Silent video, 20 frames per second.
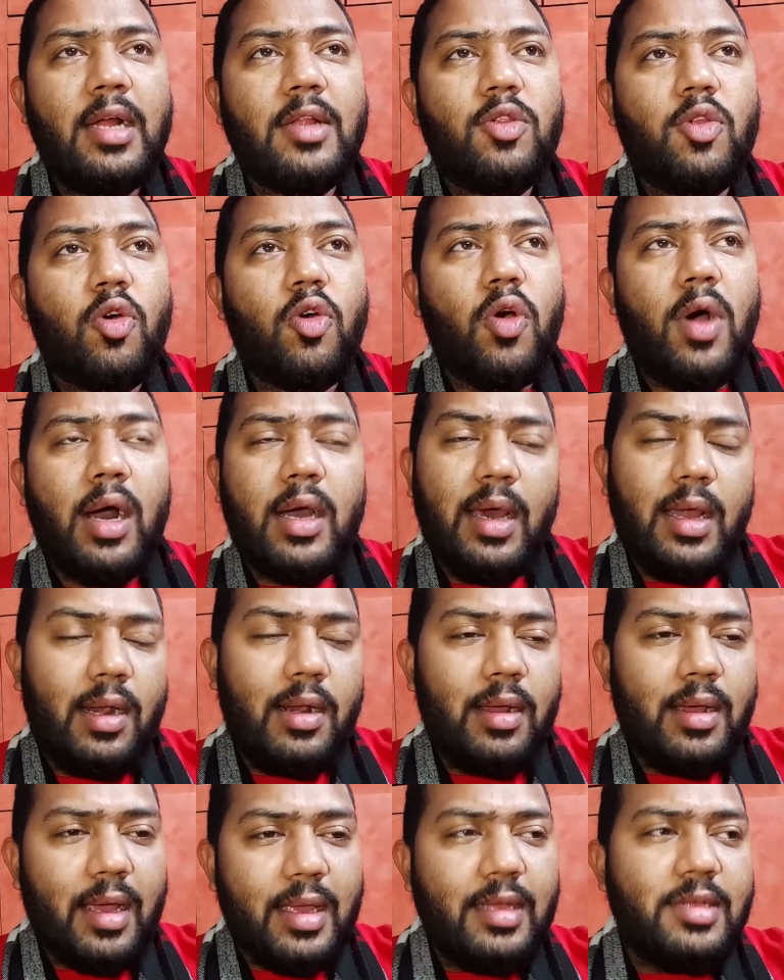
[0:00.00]
तो अगर
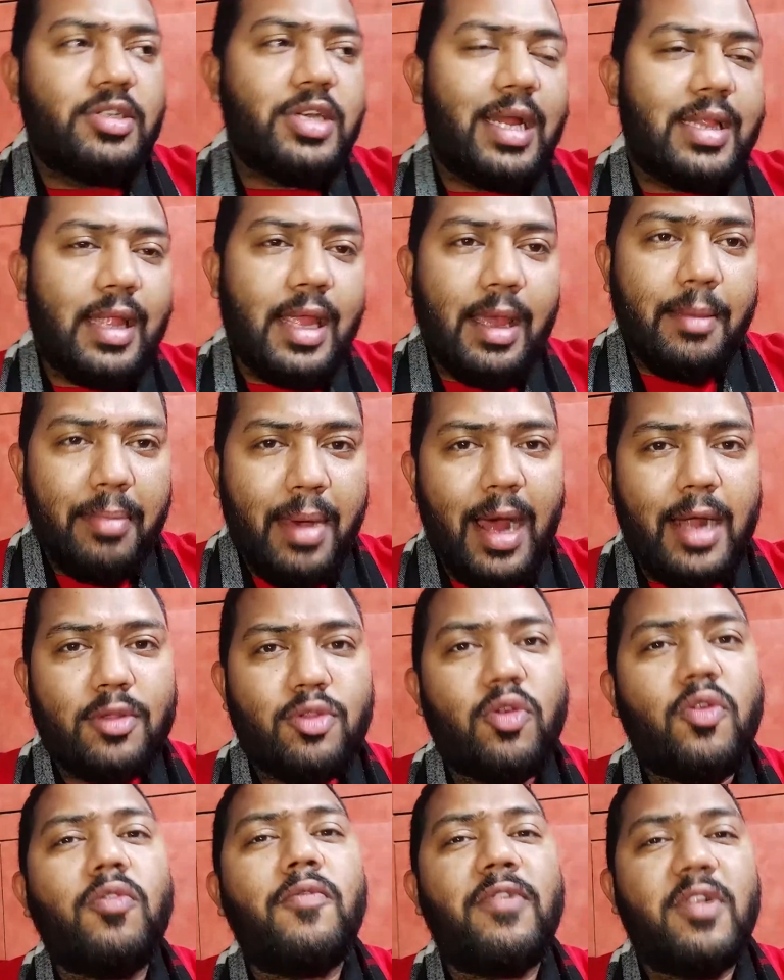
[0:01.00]
कहीं जाते बाहर
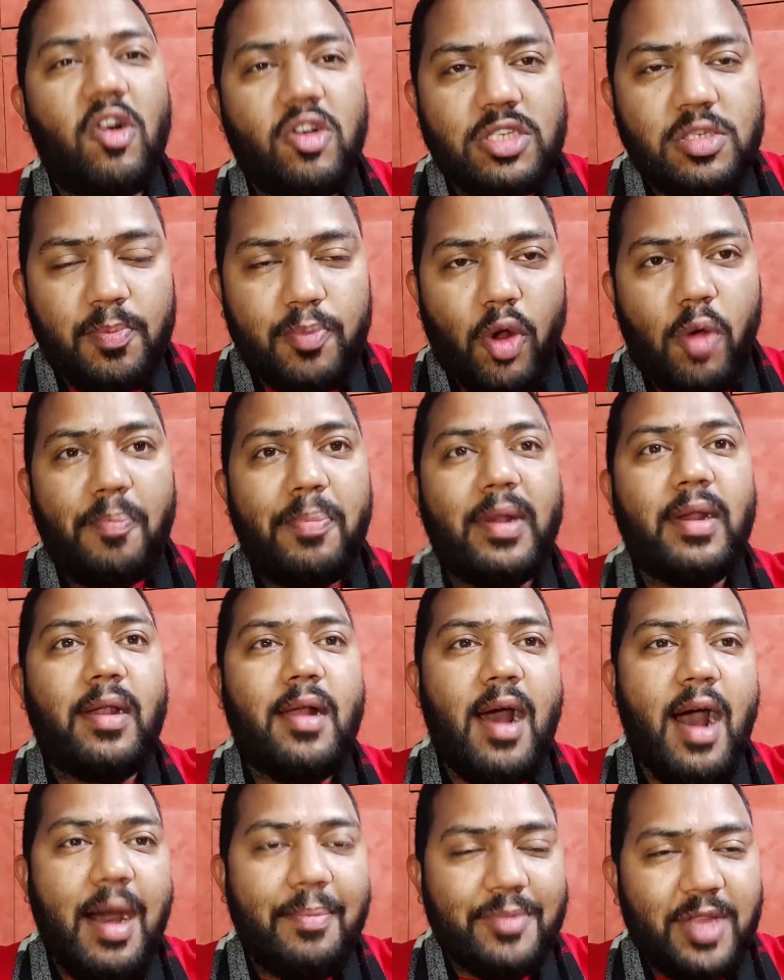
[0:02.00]
तो व्लॉग्स प्रॉपर
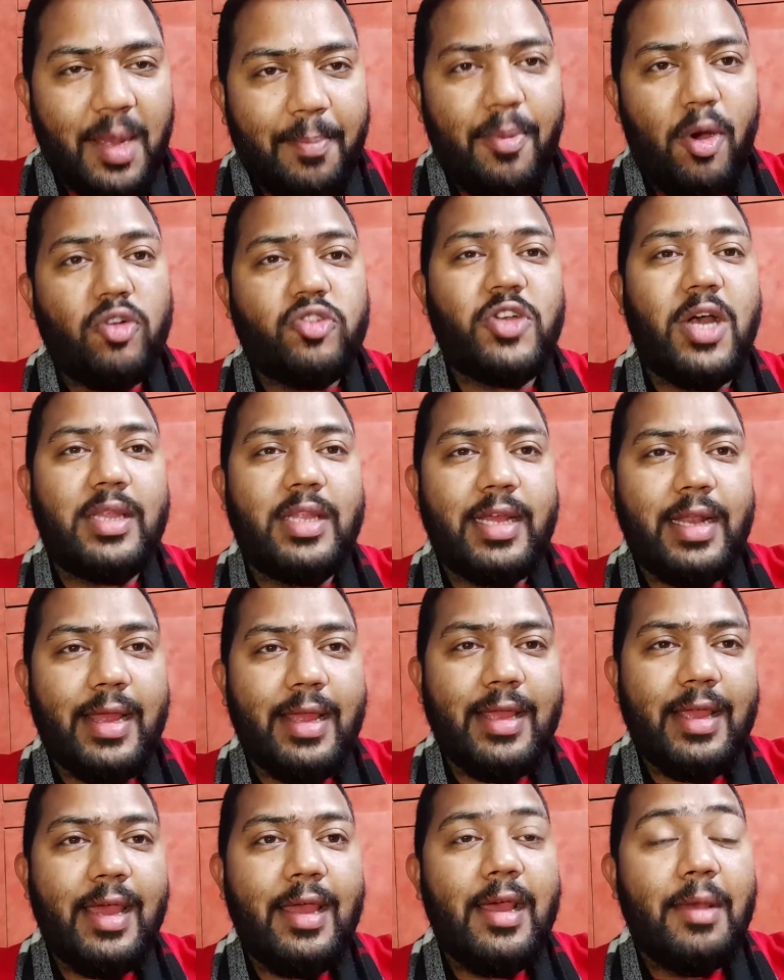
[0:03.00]
आप तक पहुंचाते
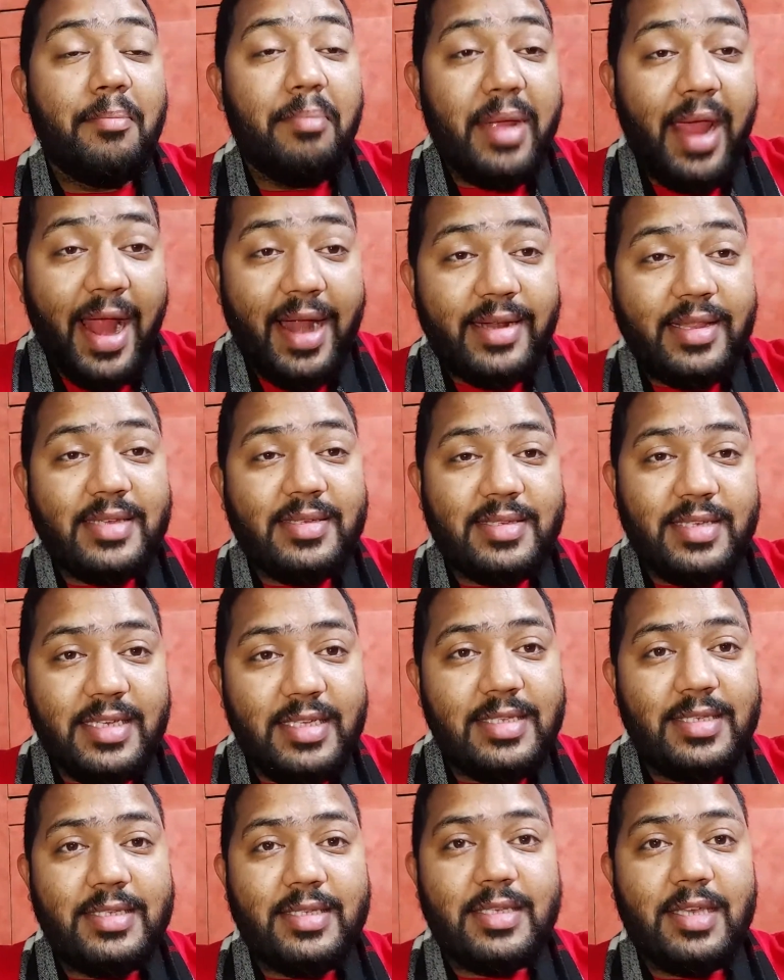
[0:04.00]
रहेंगे बिहाइंड द
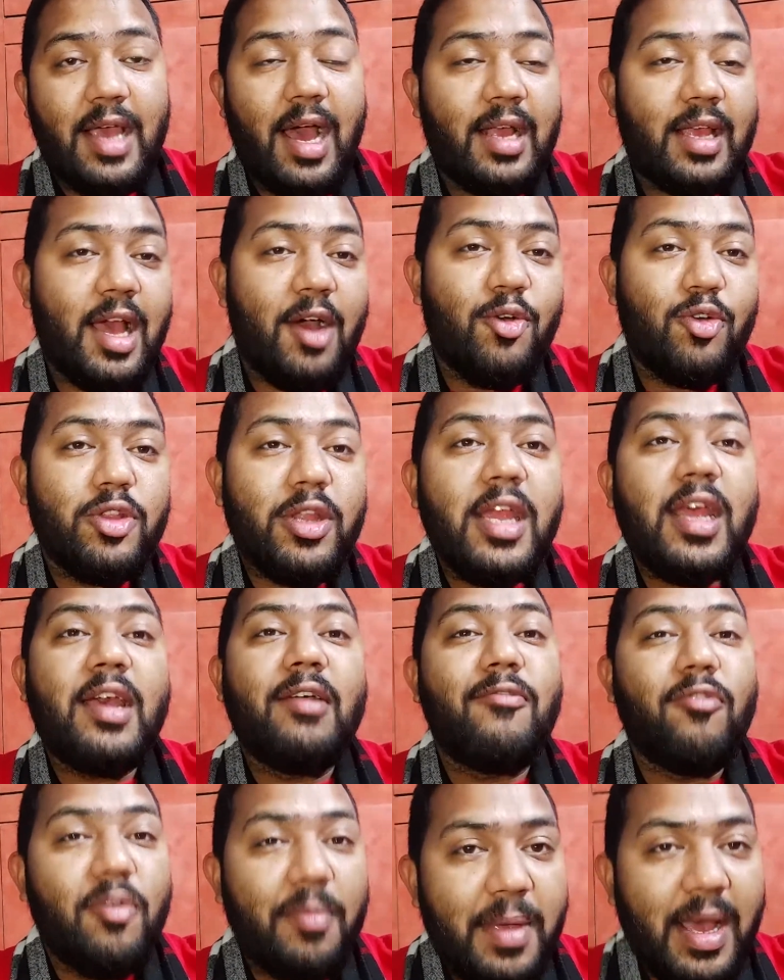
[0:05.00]
सीन्स क्या क्या होते हैं
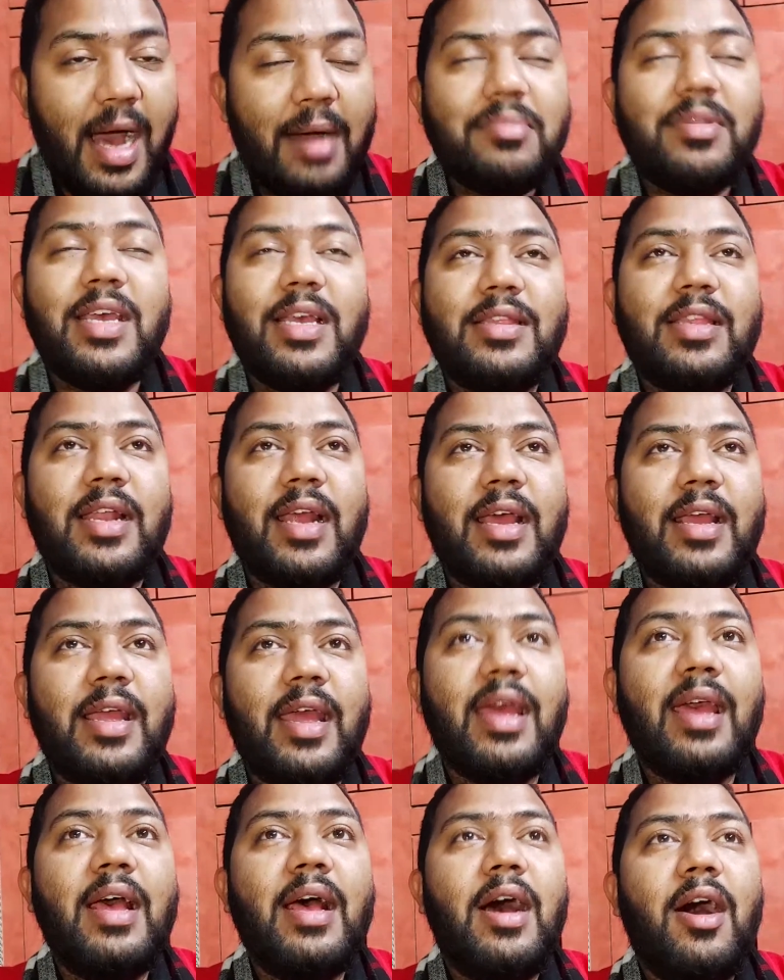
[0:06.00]
वो भी आप देखते
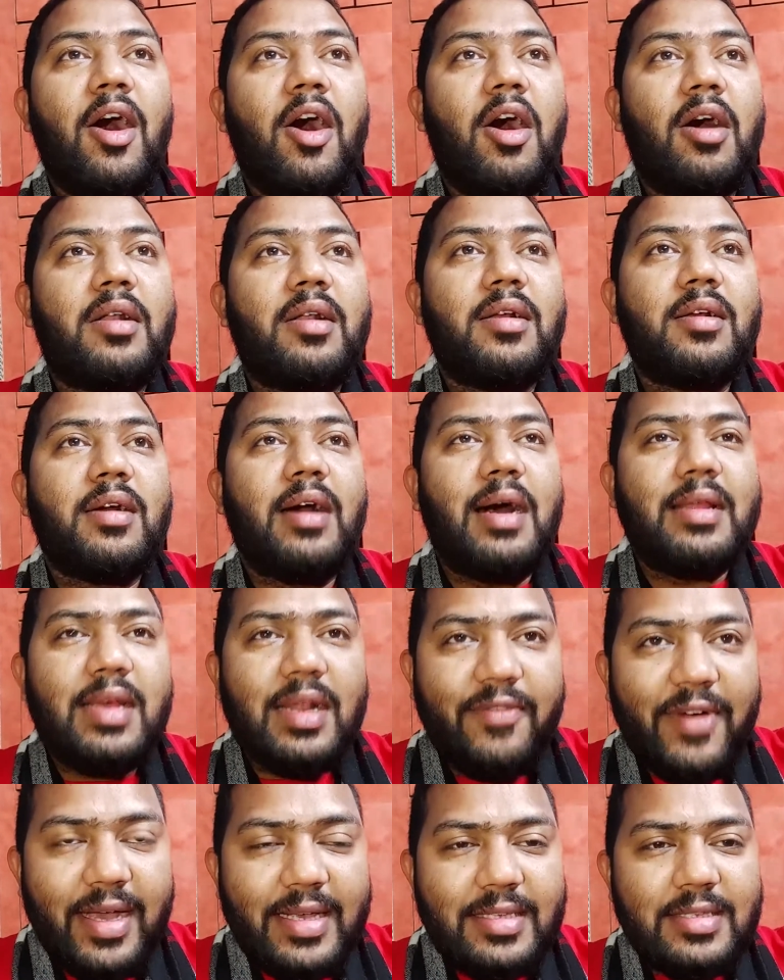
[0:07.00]
रहेंगे और
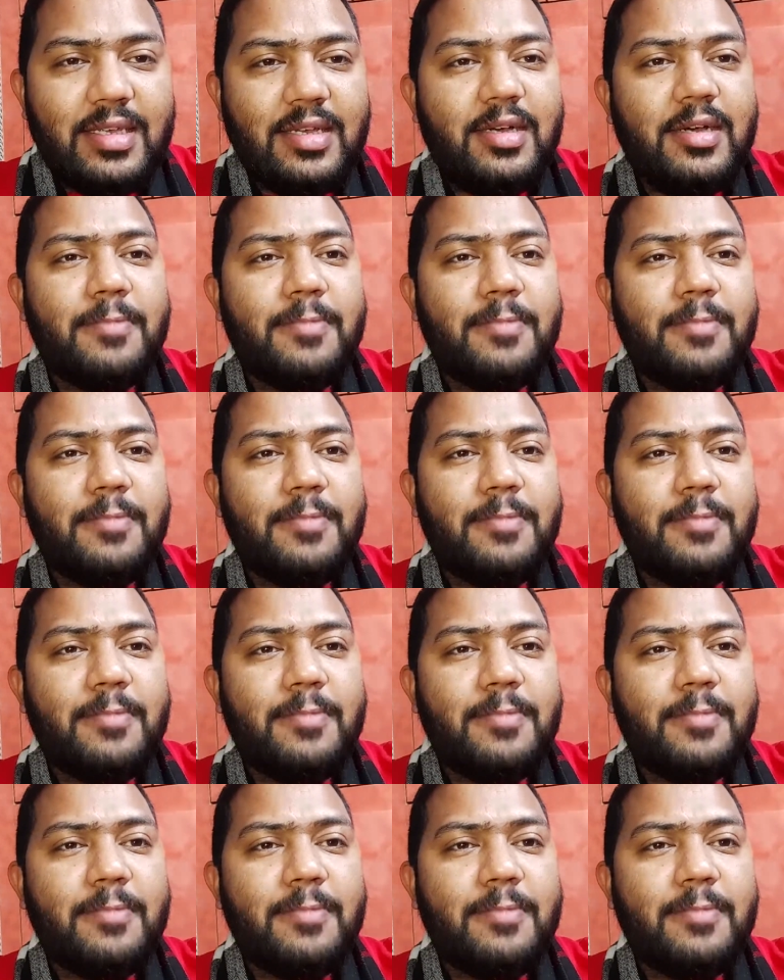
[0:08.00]
अदरवाइज